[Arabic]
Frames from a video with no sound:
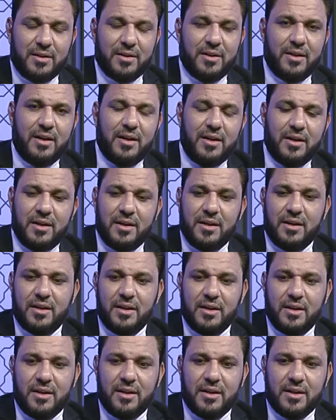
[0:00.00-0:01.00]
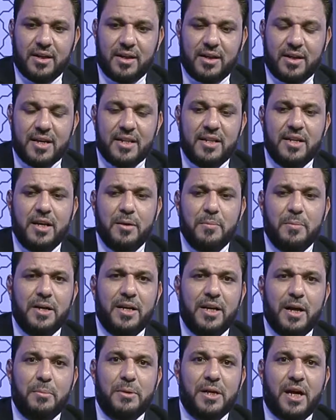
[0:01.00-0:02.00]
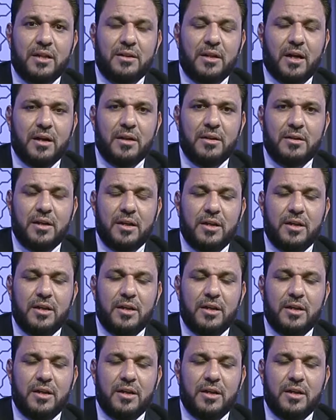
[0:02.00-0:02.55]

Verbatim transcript: آه كثير منا بيعتقد